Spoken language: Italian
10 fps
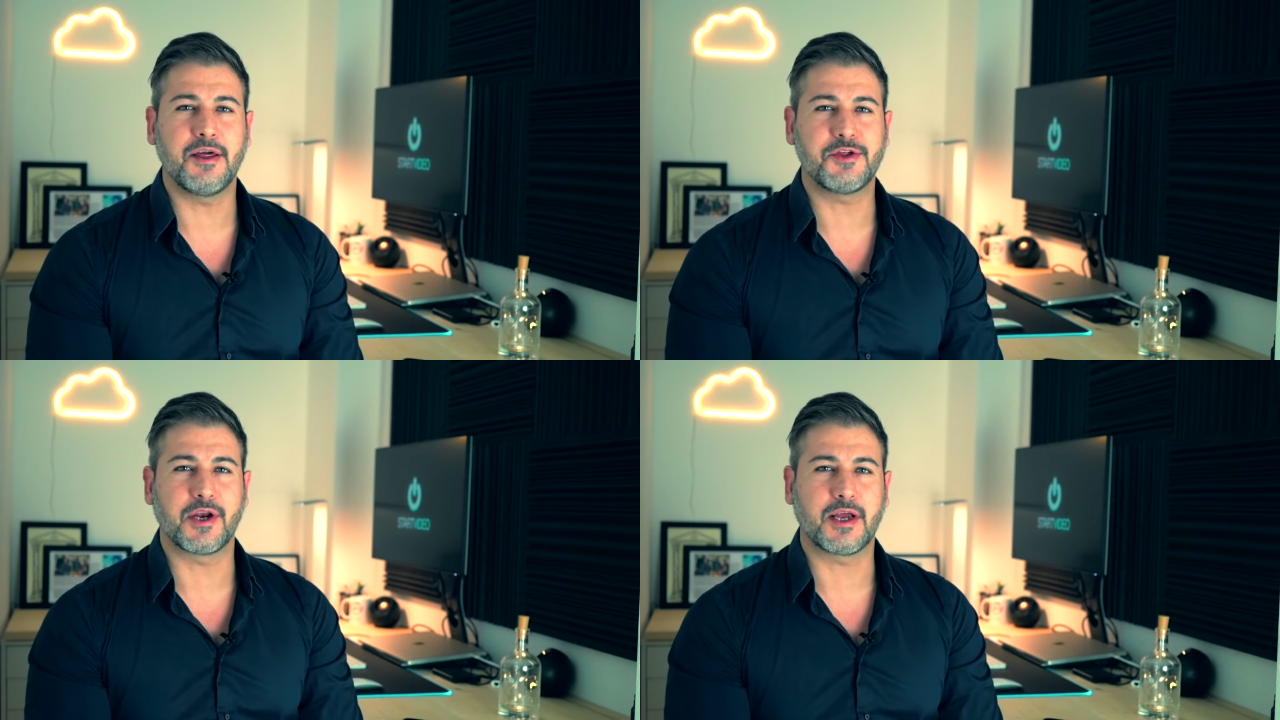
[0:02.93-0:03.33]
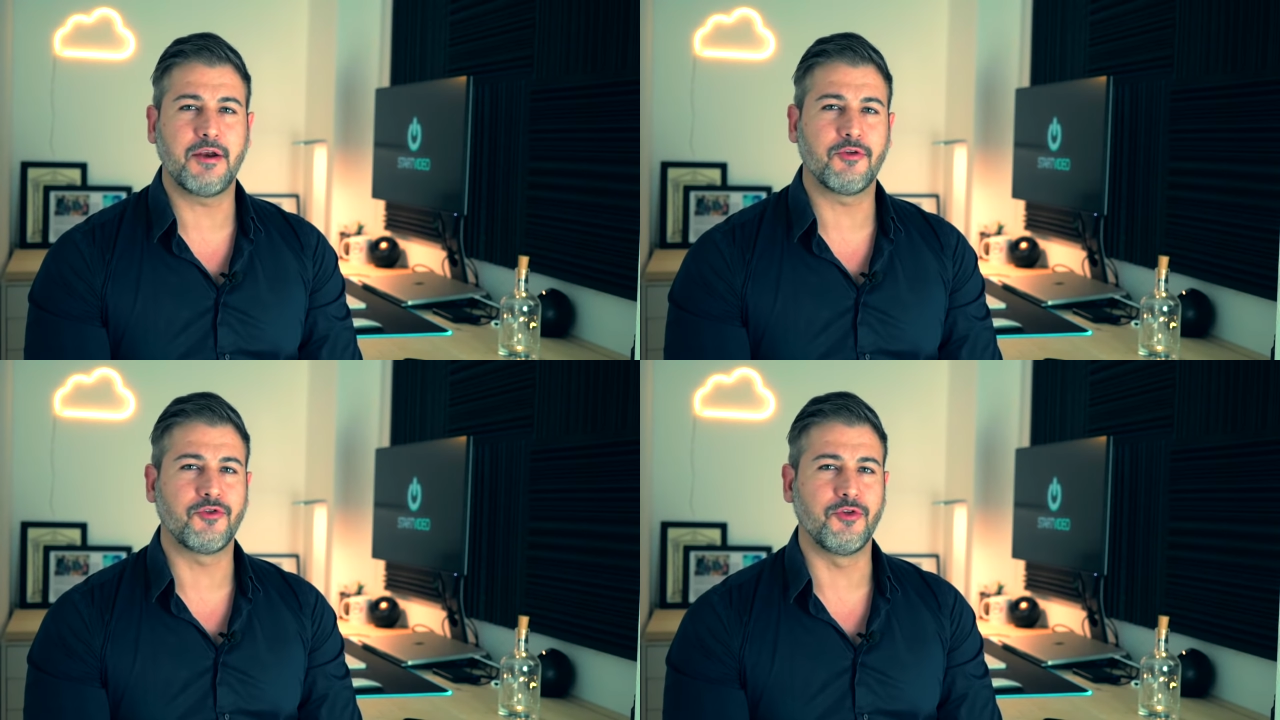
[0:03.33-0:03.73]
e
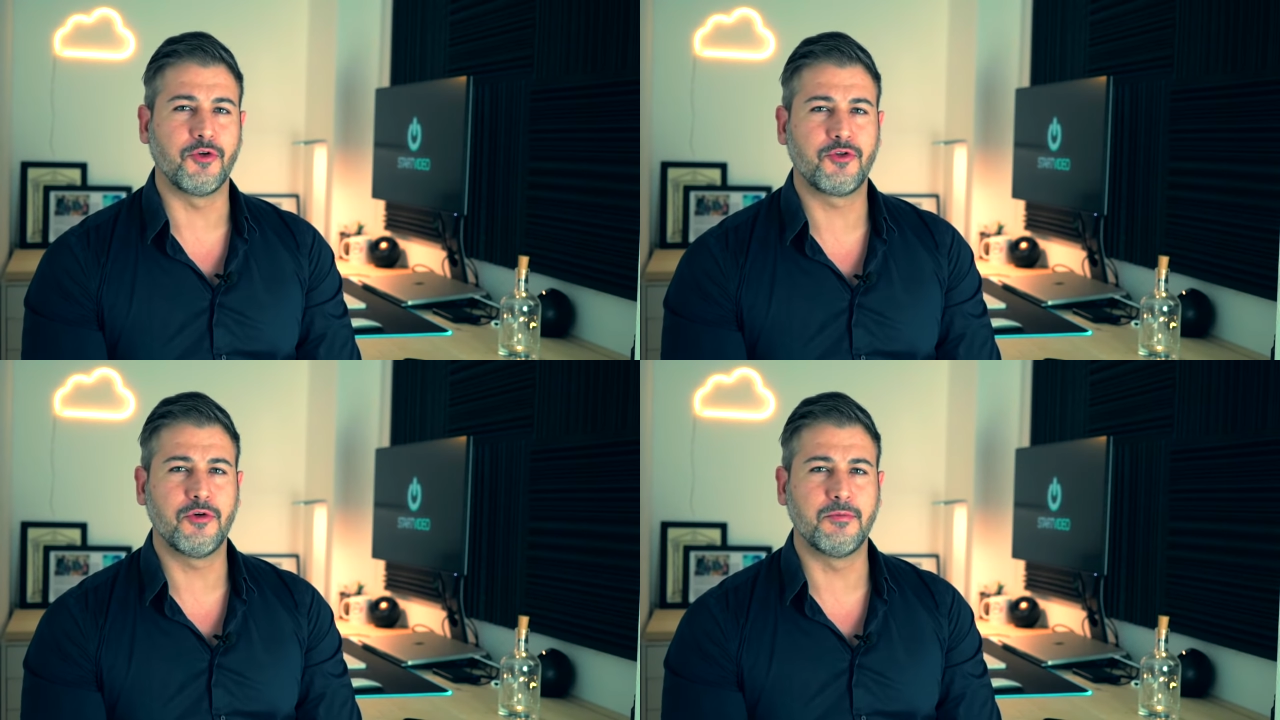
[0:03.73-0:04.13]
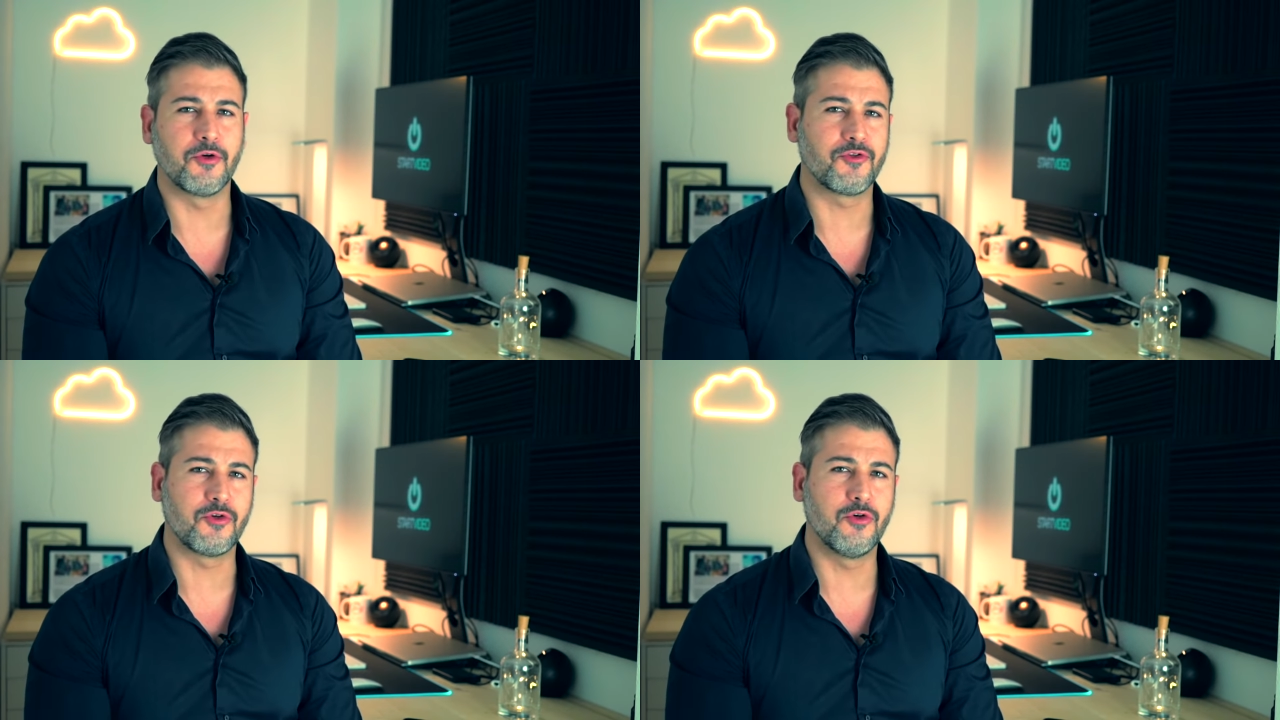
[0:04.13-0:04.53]
cercando su YouTube
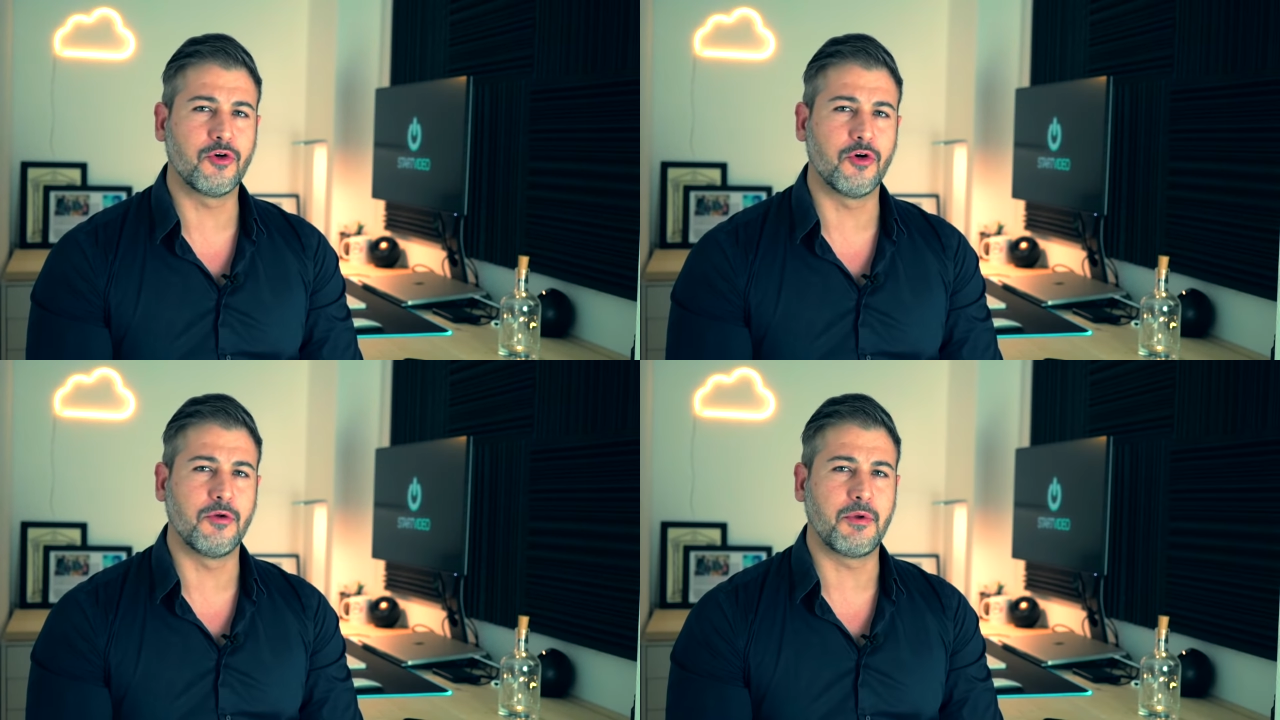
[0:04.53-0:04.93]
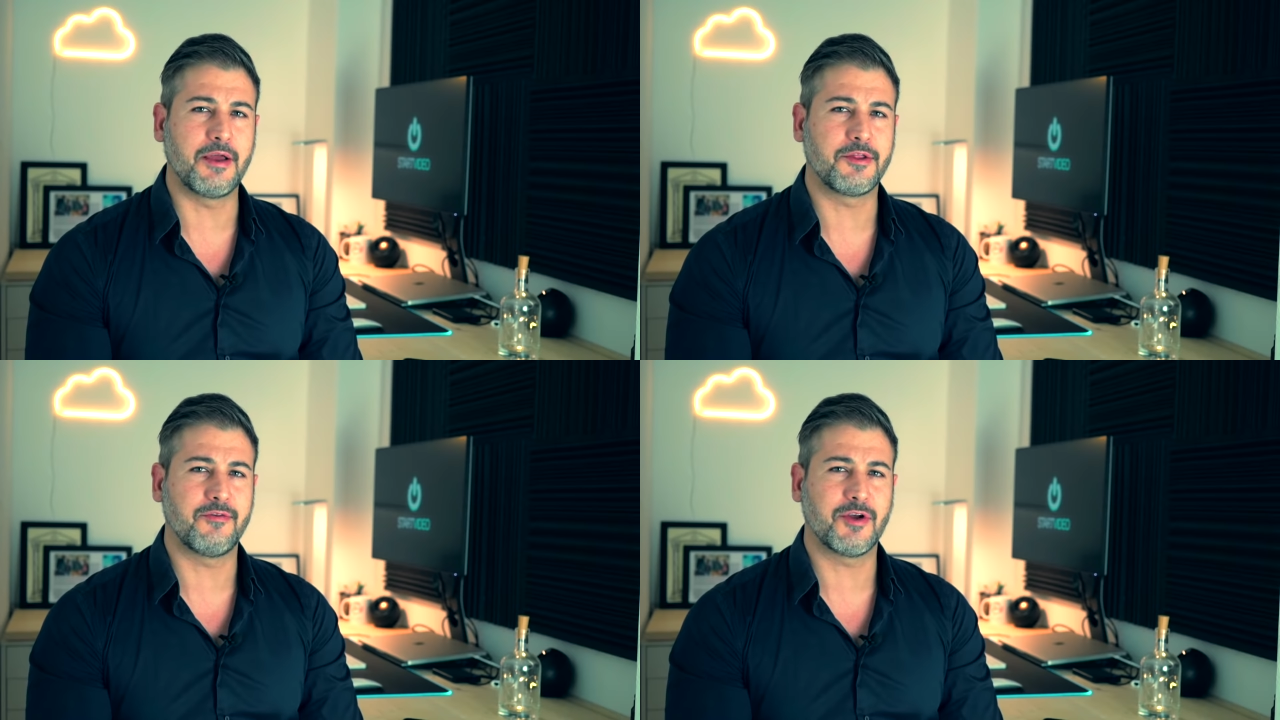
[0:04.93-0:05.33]
o su Google
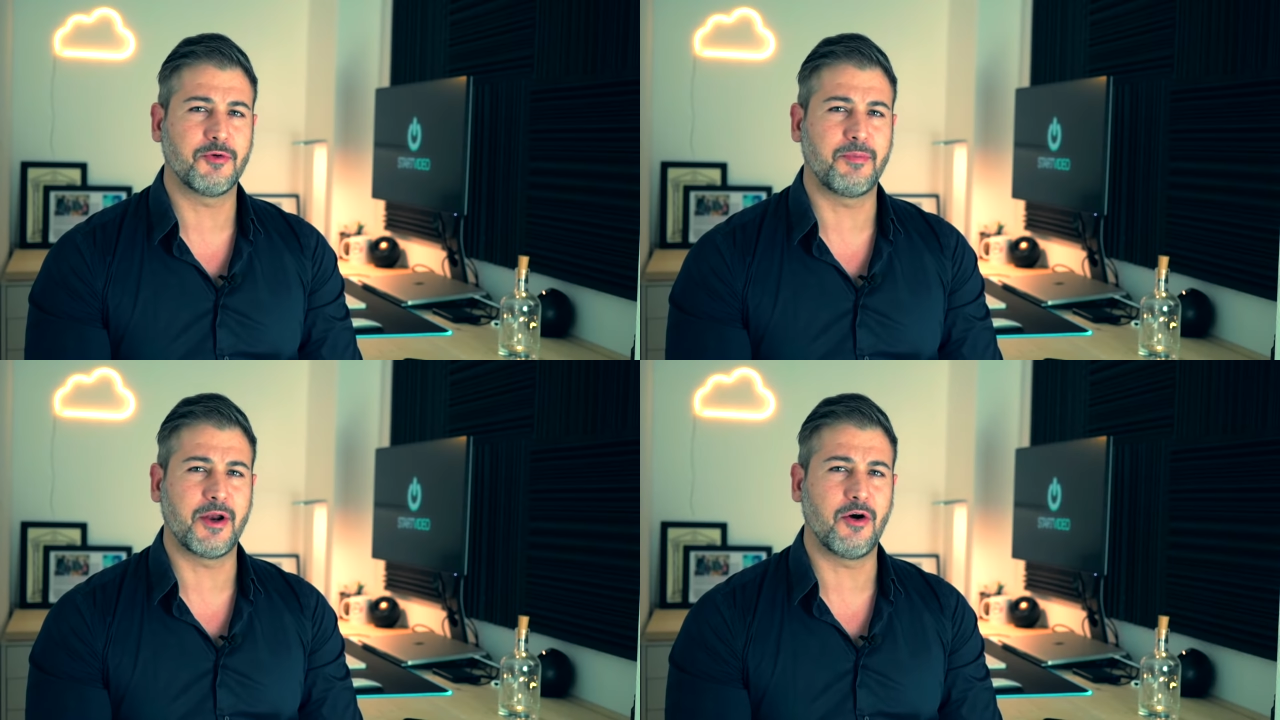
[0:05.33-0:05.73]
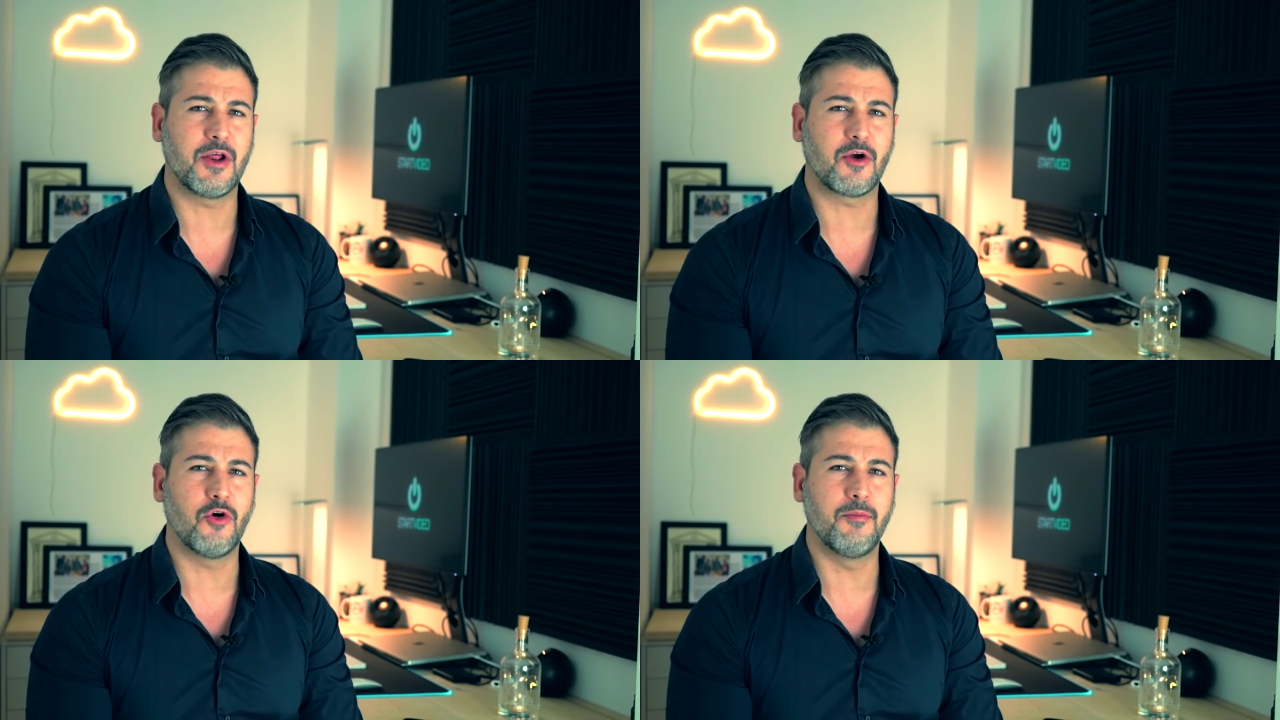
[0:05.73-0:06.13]
hai trovato
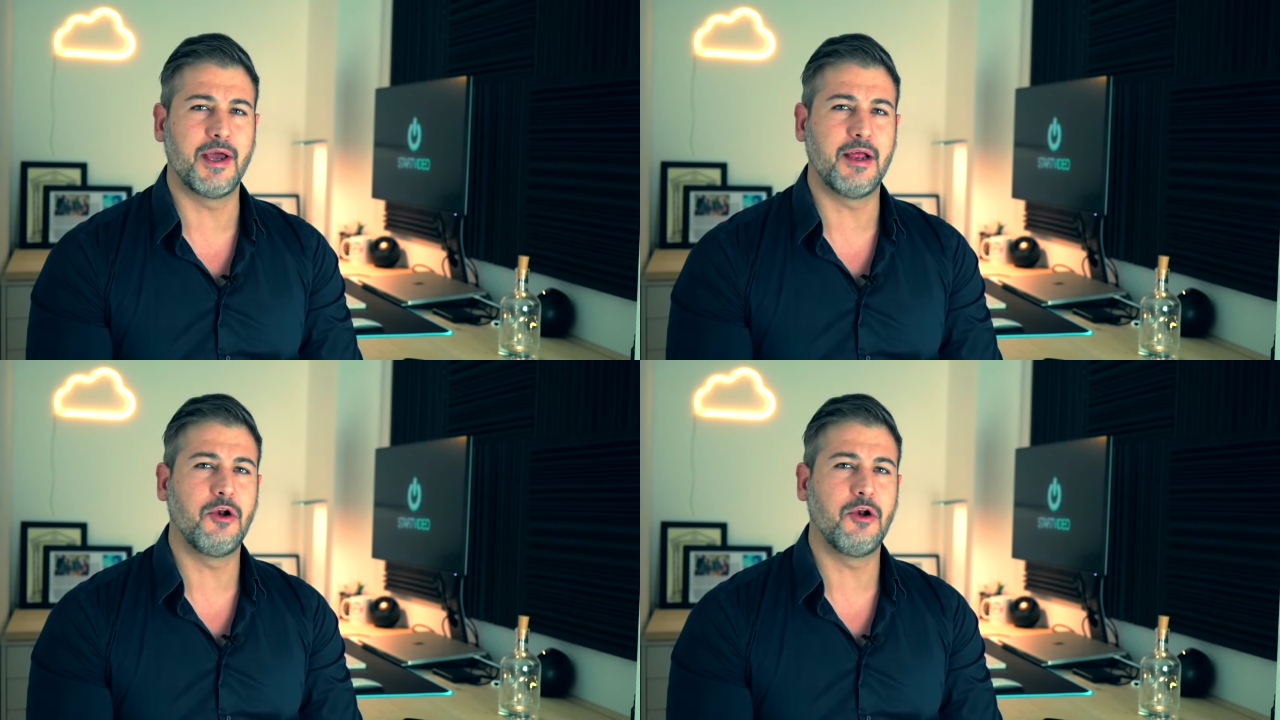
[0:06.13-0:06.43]
parole come